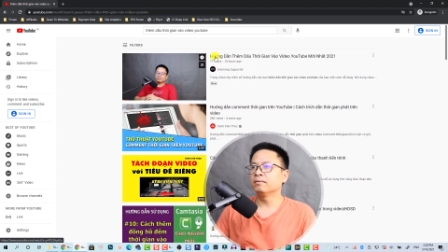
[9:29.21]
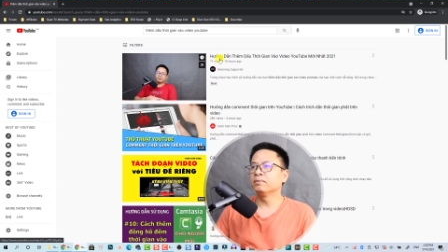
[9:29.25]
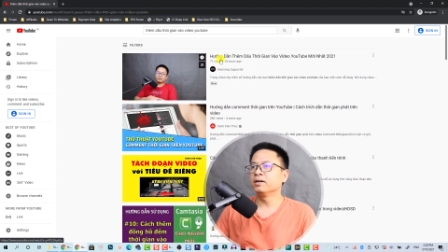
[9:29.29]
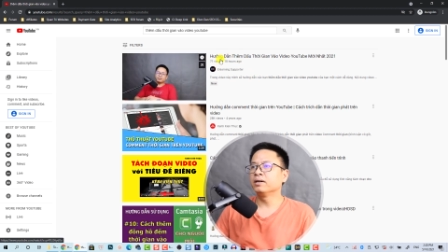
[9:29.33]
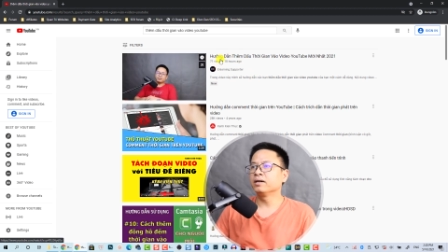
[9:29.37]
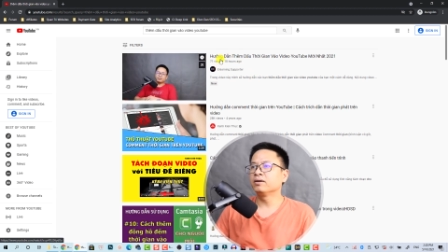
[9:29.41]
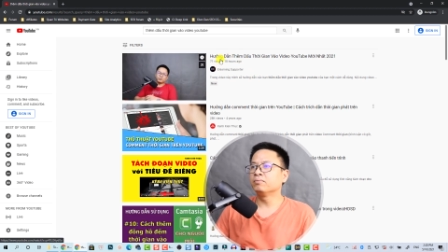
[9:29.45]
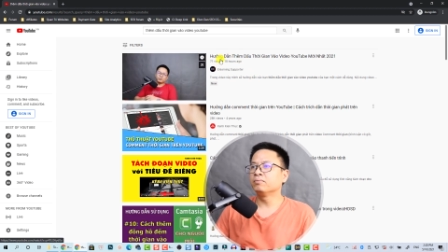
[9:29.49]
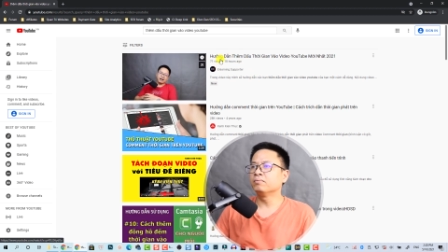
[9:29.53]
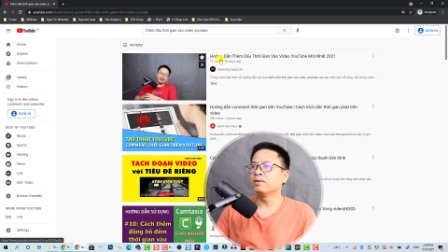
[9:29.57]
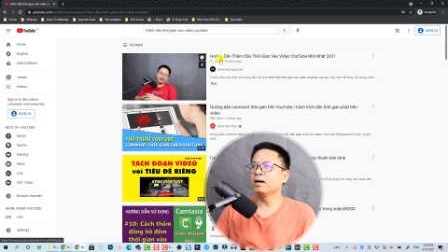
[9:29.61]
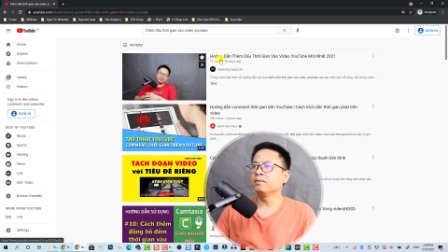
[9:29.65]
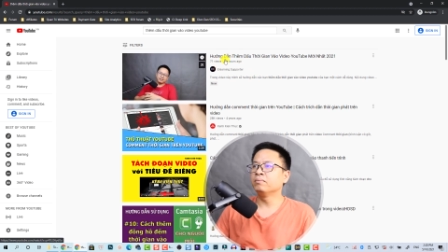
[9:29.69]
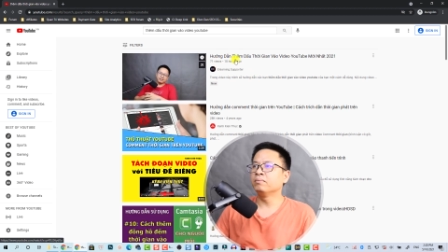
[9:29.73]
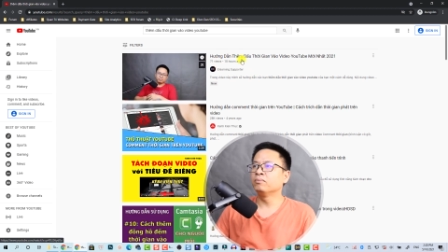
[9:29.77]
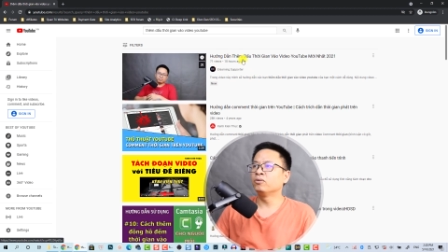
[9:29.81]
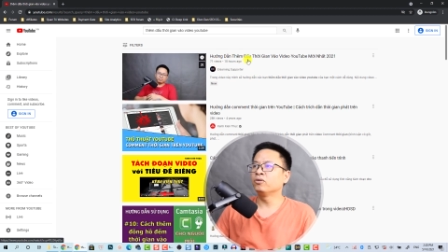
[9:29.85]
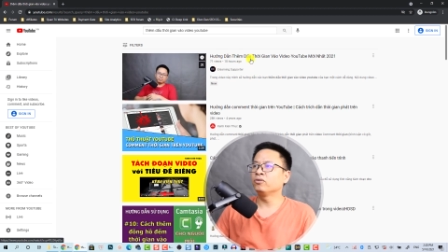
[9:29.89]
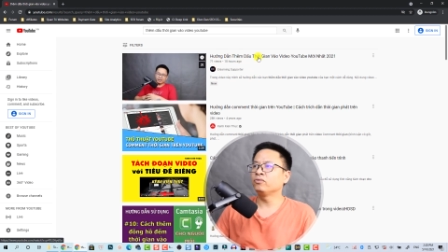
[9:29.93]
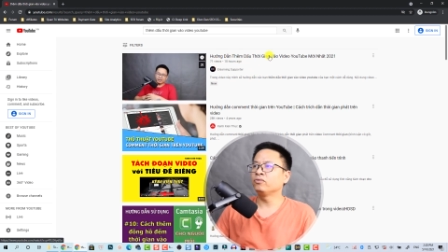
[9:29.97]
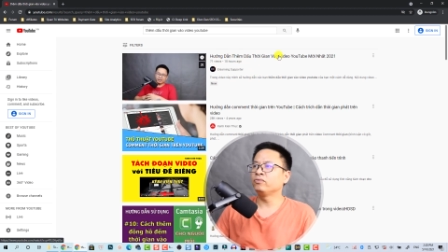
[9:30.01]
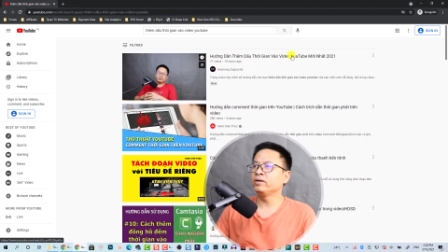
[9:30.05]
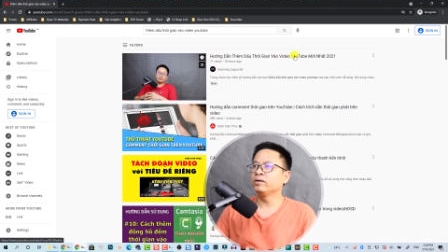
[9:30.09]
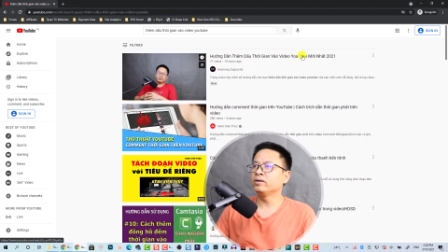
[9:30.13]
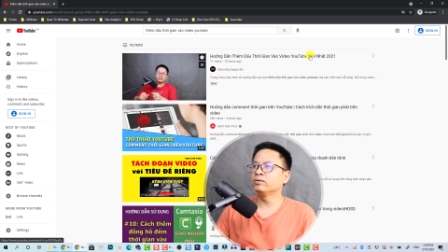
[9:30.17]
Mới có
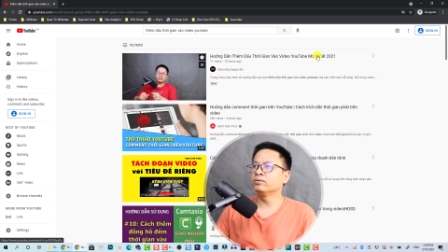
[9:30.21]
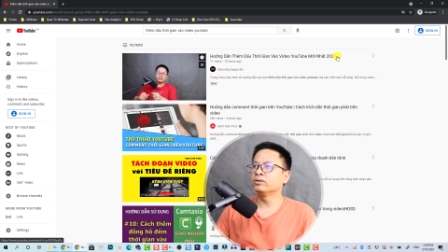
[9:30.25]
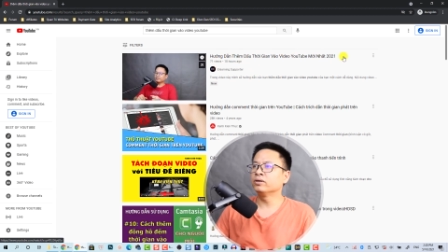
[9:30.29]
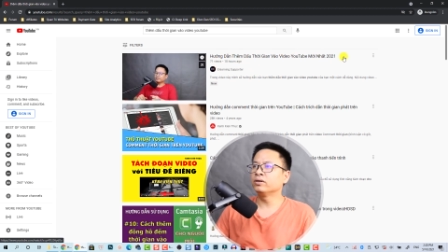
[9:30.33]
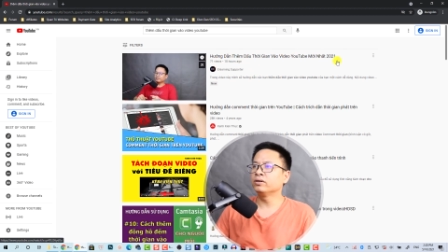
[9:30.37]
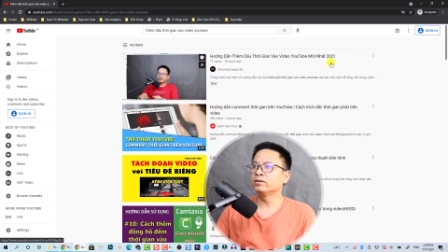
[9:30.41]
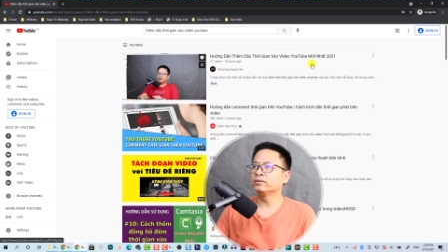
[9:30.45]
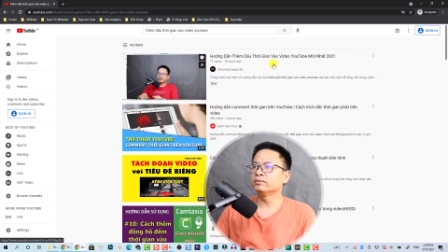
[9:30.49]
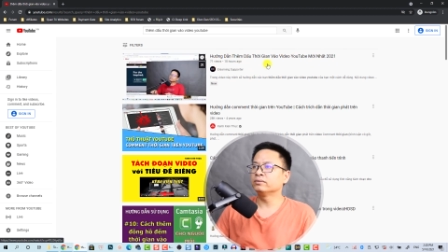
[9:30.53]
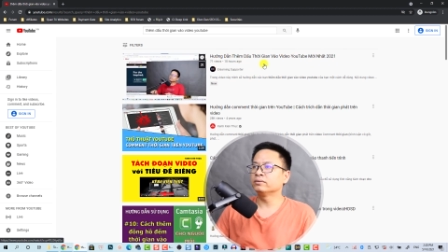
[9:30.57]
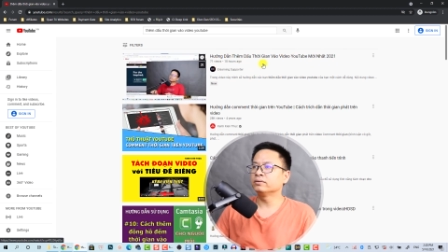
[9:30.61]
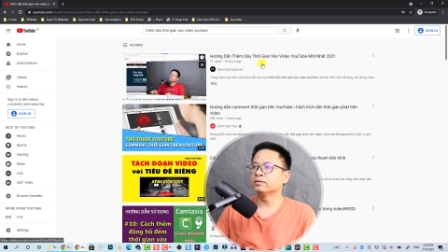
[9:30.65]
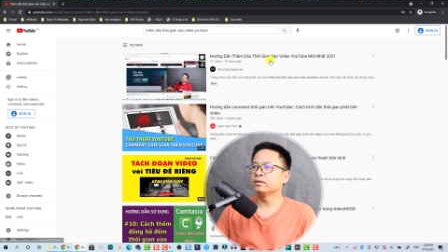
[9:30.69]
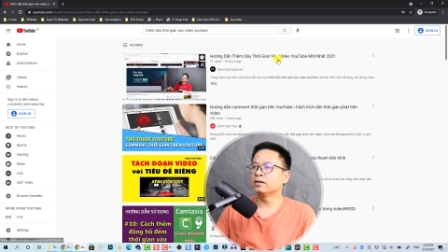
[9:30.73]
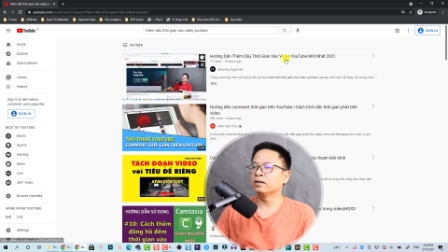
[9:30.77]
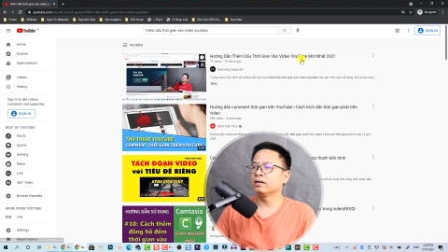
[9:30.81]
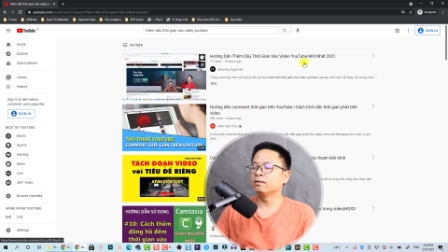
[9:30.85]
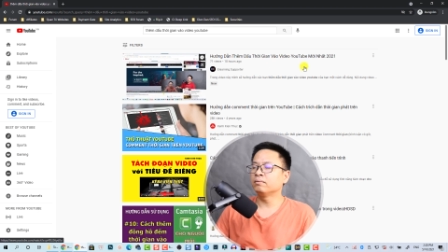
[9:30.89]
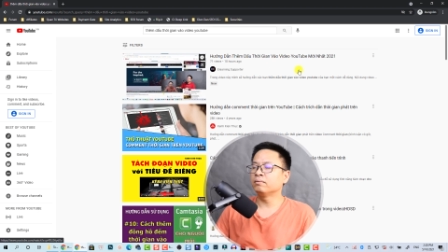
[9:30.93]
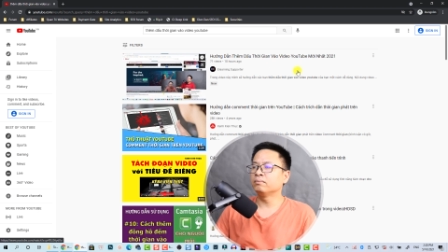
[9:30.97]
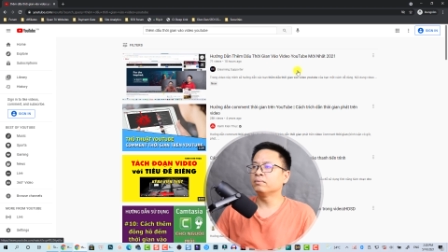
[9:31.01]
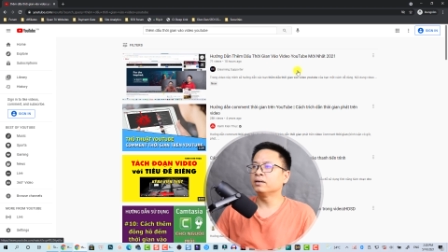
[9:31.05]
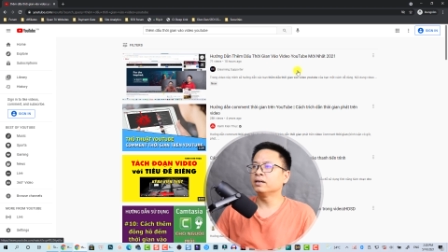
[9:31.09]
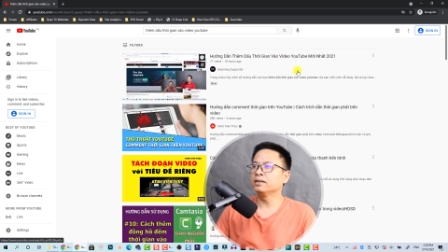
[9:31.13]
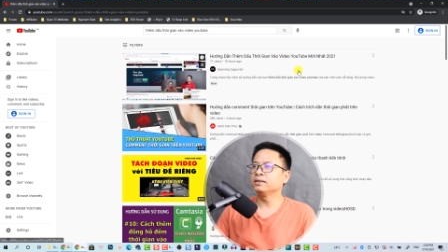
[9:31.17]
71 view thôi,
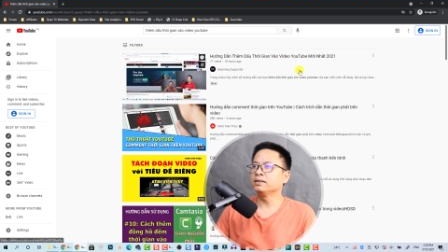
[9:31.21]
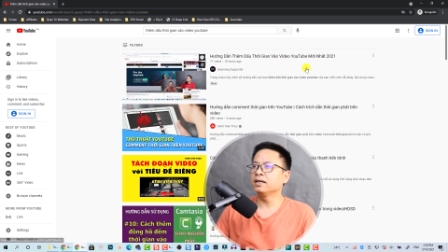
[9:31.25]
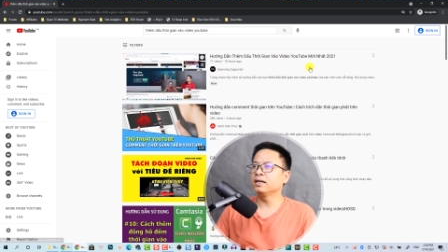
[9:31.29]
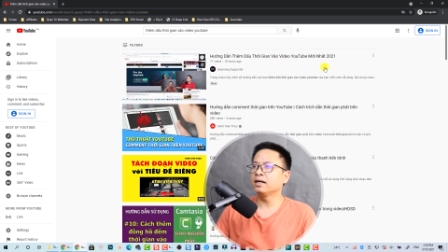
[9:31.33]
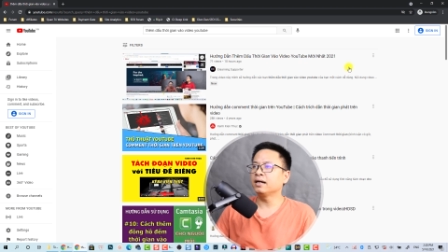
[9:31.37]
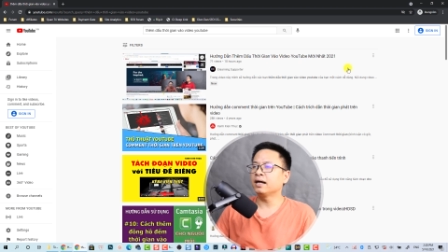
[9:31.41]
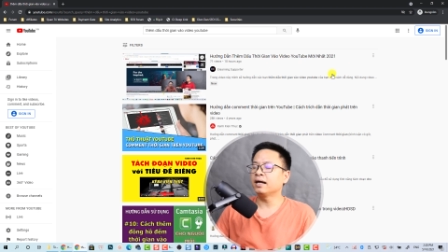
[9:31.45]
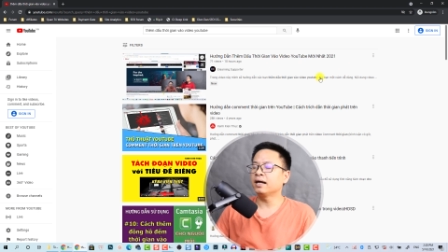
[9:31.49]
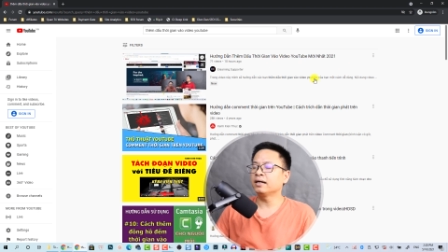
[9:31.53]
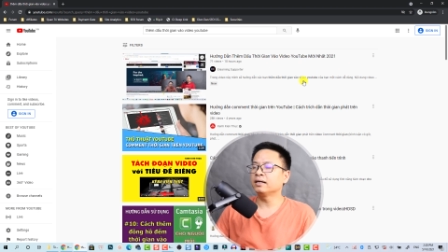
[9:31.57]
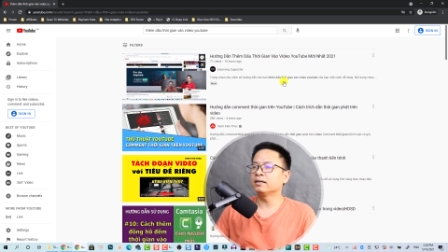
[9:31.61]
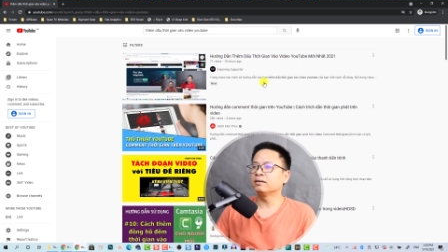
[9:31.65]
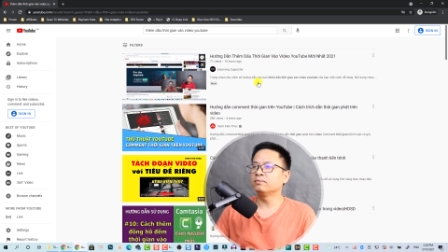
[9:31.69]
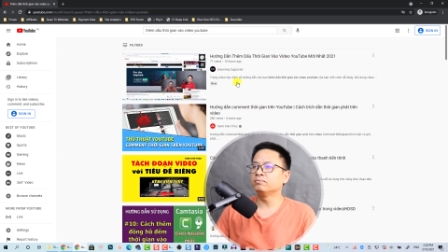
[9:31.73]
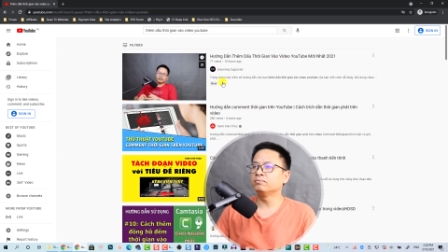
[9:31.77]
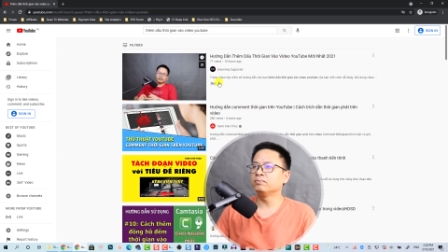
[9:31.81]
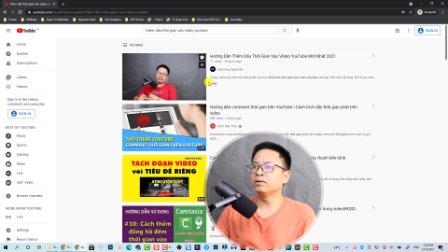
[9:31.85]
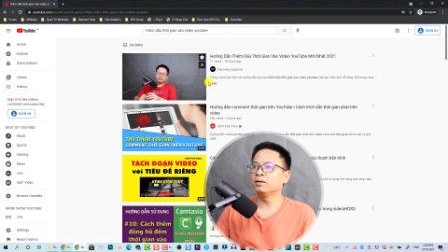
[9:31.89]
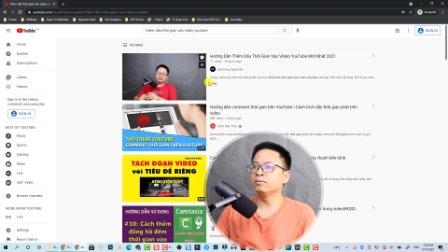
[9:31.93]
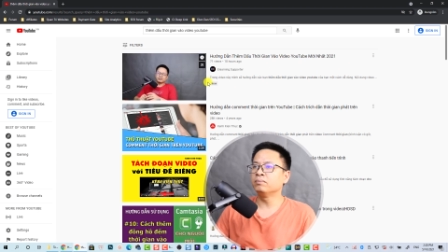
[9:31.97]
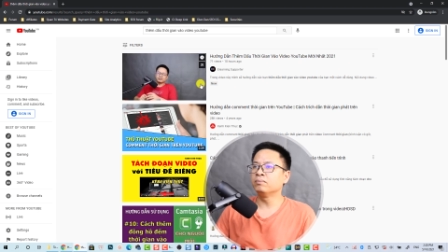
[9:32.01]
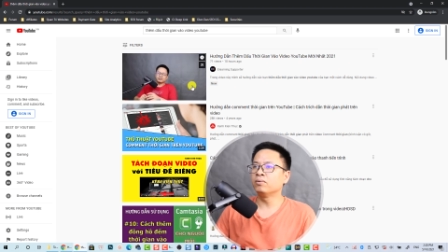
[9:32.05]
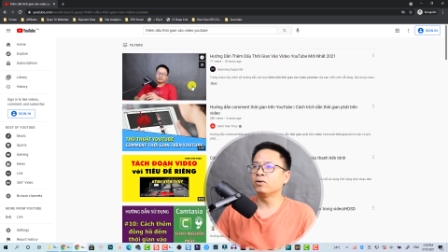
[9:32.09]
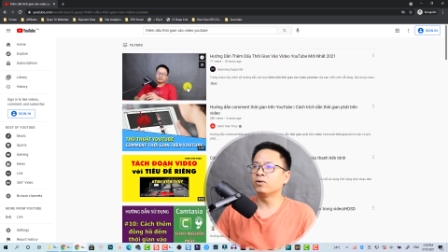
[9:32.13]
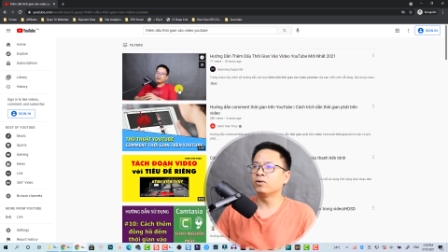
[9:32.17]
mới nhất
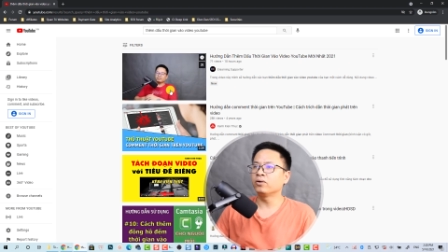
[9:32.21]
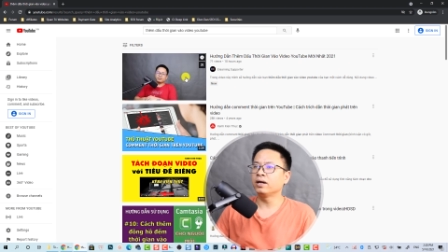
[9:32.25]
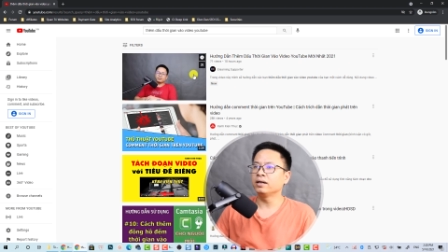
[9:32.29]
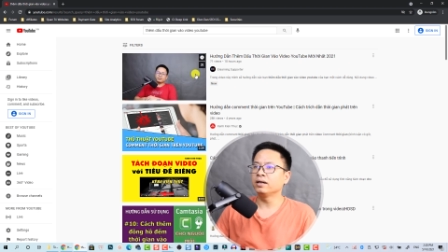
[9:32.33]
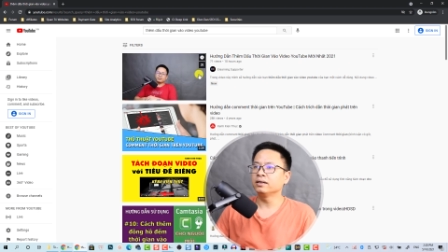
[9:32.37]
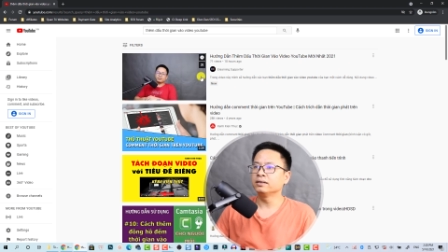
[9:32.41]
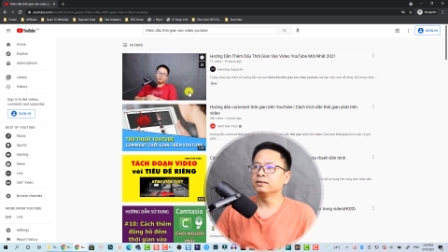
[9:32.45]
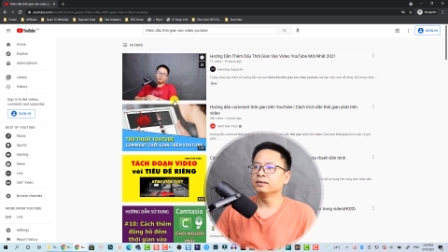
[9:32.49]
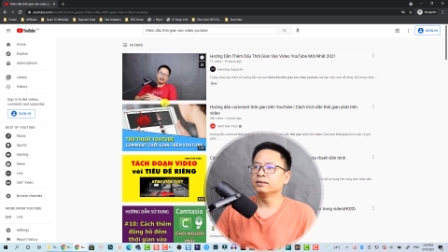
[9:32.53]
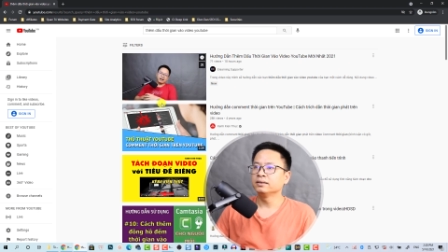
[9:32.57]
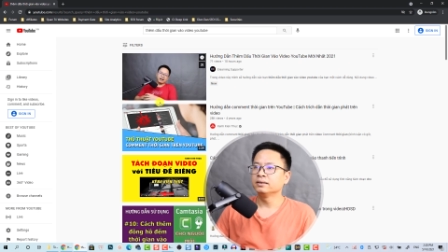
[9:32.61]
2011 đấy.